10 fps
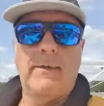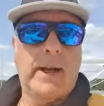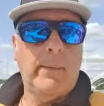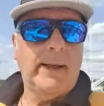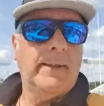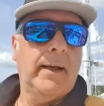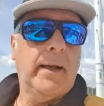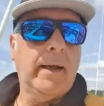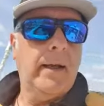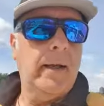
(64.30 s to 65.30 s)

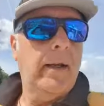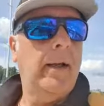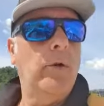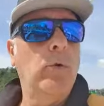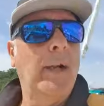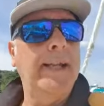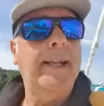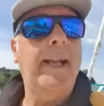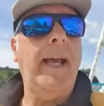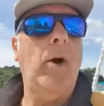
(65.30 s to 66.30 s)
veramente nulla di
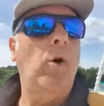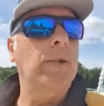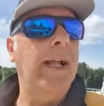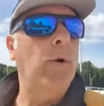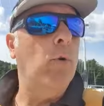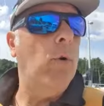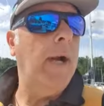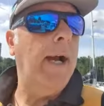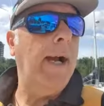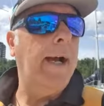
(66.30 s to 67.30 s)
che, onda
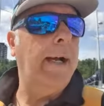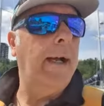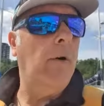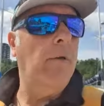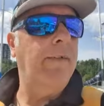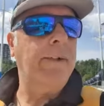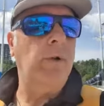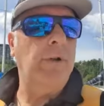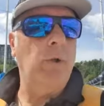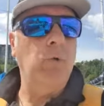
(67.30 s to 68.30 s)
lunga e ho infatti
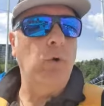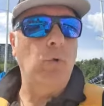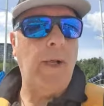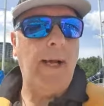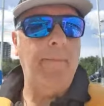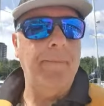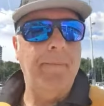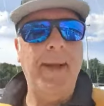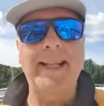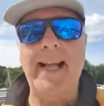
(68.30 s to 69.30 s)
ottenuto una
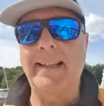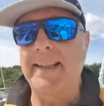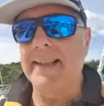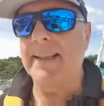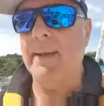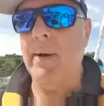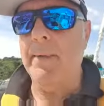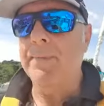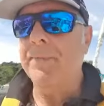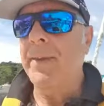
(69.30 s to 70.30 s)
media altissima,
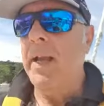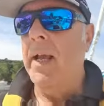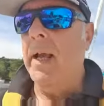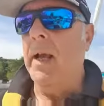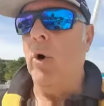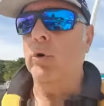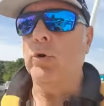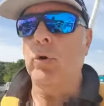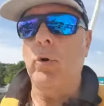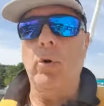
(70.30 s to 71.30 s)

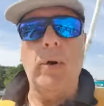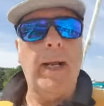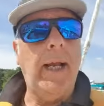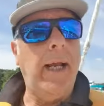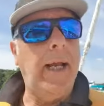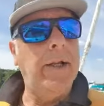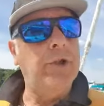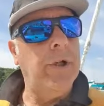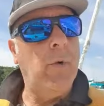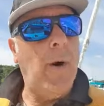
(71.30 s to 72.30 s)
8 ore e
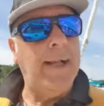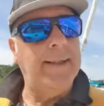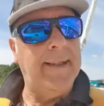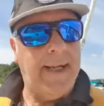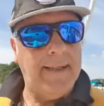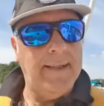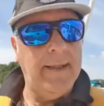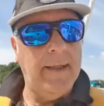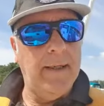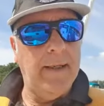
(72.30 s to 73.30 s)
50
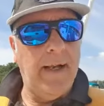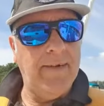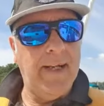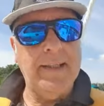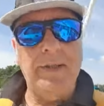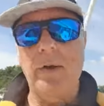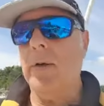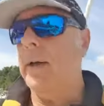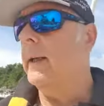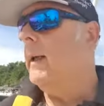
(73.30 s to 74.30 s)
di
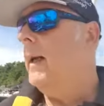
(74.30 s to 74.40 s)
navigazione